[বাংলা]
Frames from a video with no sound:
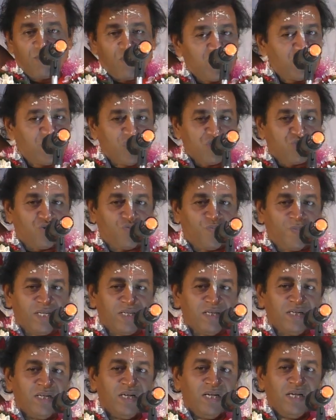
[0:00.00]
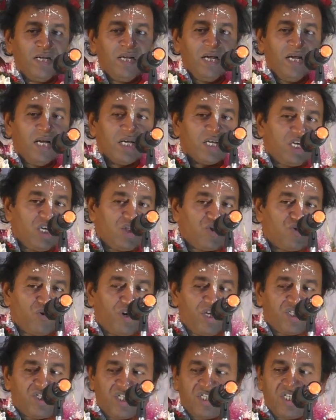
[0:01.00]
মন দিয়ে শুনবেন
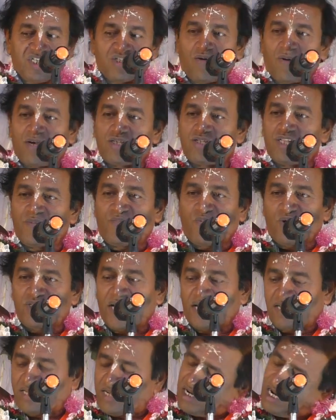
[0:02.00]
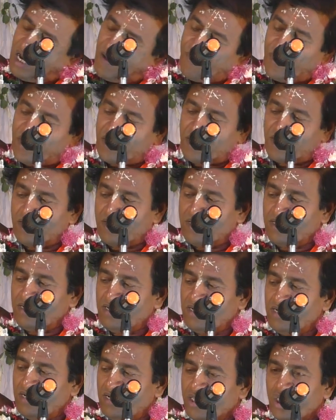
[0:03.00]
কীর্তনের শেষে সবাই যদি প্রসাদটা না পান
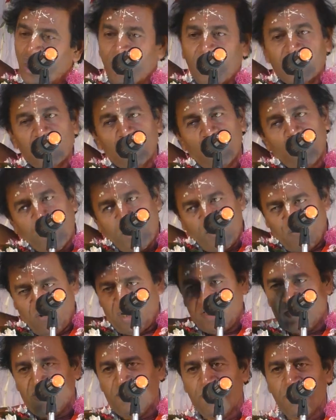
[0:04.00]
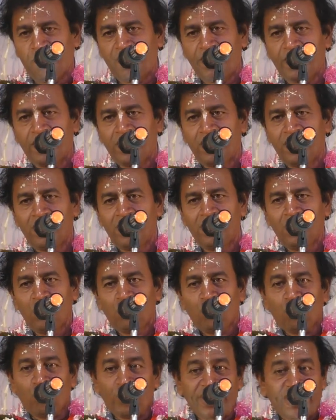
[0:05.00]
তবে একটা উপায় বলে দিই
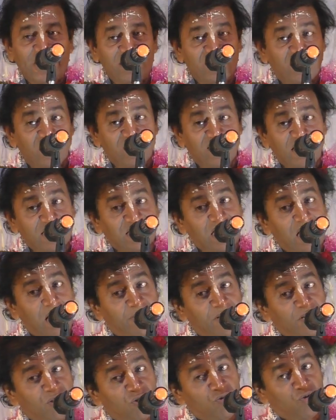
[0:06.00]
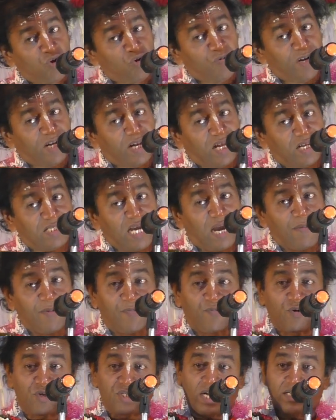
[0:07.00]
অনেকে শেষে এসে আবেদন করবেন না যে আমি
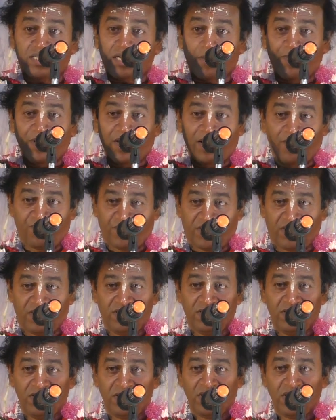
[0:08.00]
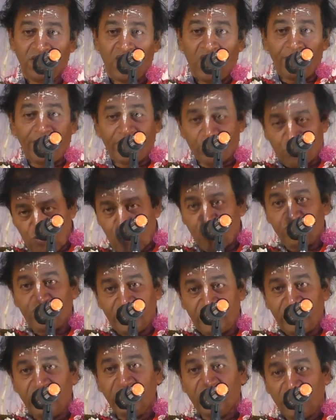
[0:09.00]
প্রসাদটা পেলাম না আমি একটু
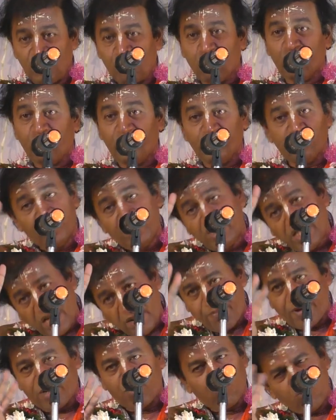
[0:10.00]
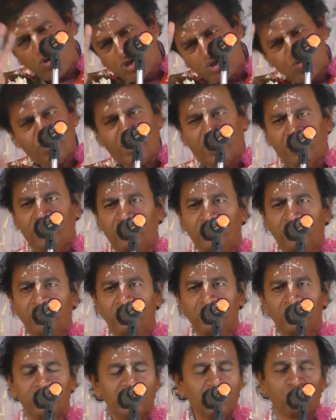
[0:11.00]
বুঝিয়ে দিই কী করবেন যদি না পান কোনো অসুবিধা নেই
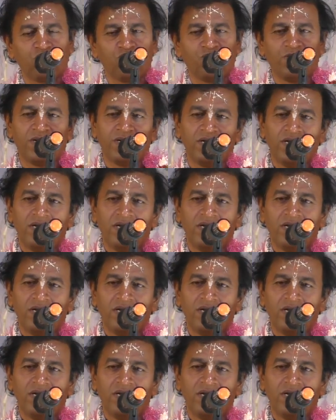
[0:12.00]
কী করবেন